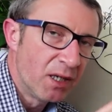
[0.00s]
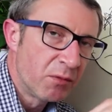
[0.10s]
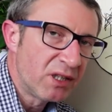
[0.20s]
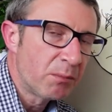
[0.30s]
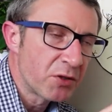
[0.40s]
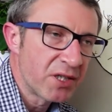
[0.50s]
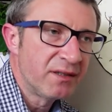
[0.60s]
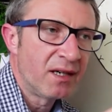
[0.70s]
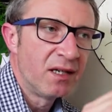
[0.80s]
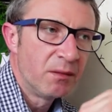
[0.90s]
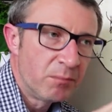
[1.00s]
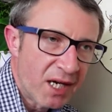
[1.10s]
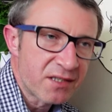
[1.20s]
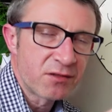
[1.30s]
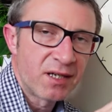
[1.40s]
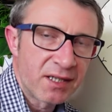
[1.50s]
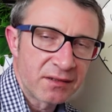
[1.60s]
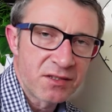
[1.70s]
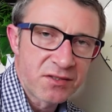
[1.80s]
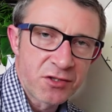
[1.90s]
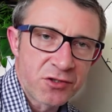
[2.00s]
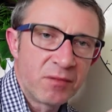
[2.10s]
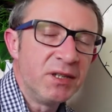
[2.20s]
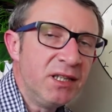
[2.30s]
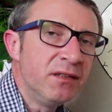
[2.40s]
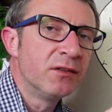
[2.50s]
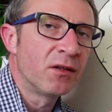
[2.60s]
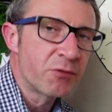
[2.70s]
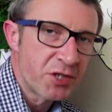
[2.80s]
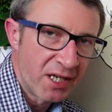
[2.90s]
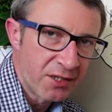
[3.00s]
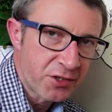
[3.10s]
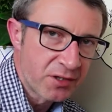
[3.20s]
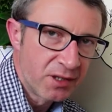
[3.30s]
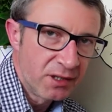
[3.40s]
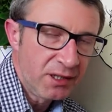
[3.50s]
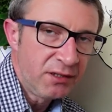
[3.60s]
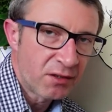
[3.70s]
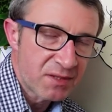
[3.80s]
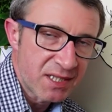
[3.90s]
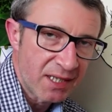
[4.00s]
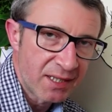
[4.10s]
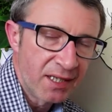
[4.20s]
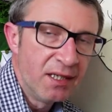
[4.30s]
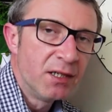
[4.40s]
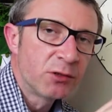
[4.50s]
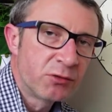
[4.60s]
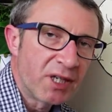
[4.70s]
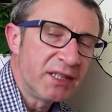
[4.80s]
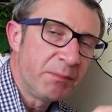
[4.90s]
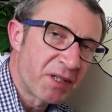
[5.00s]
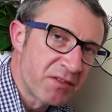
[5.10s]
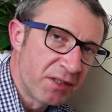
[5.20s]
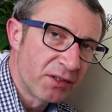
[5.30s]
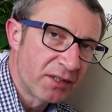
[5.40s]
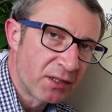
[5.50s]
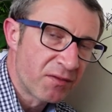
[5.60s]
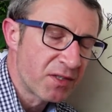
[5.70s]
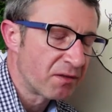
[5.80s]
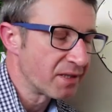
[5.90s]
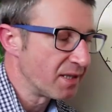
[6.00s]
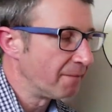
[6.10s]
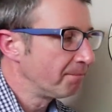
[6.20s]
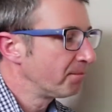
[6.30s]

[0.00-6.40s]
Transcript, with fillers: bo ona posiada bardzo charakterystyczną inną rzecz, inną cechę, która nie pasuje do tego wzorca.